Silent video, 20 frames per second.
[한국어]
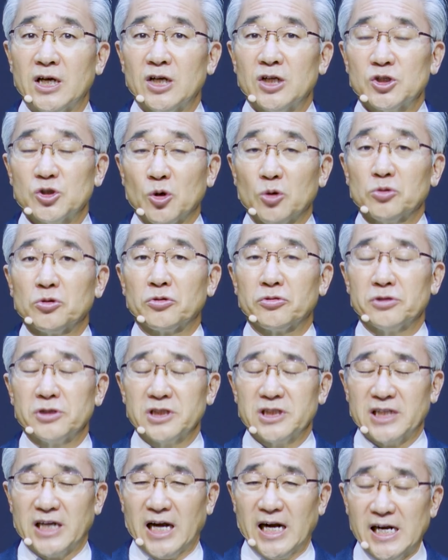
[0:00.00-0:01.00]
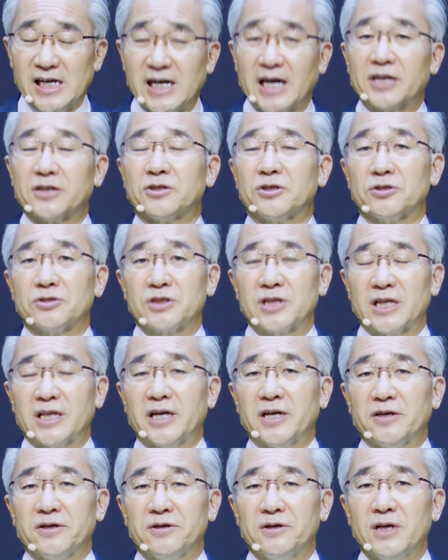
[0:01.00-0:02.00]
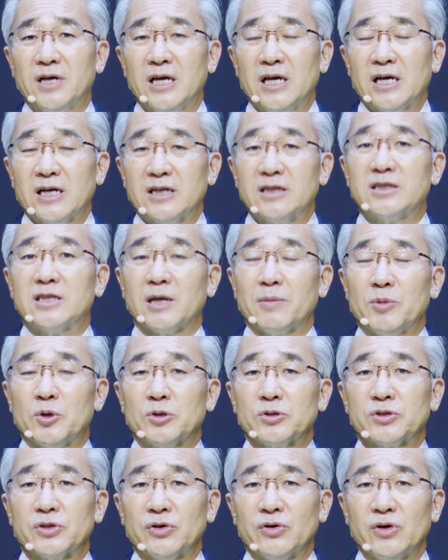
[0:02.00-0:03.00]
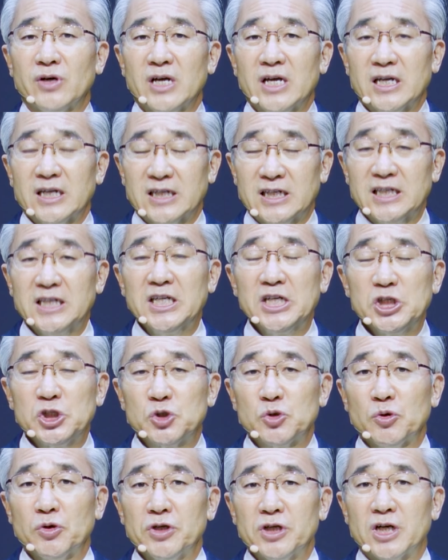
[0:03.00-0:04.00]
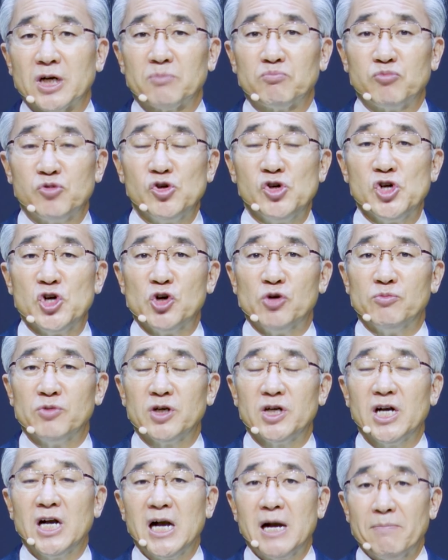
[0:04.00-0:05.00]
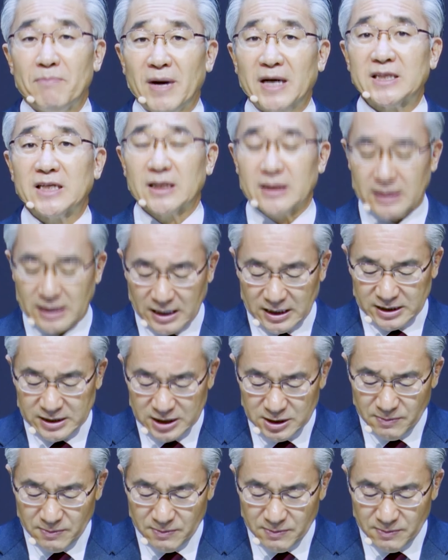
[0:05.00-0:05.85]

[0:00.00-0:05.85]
성도들을 잘 가르쳤잖아요. 그때 비로소 그리스인이라 불리움을 받았다. 그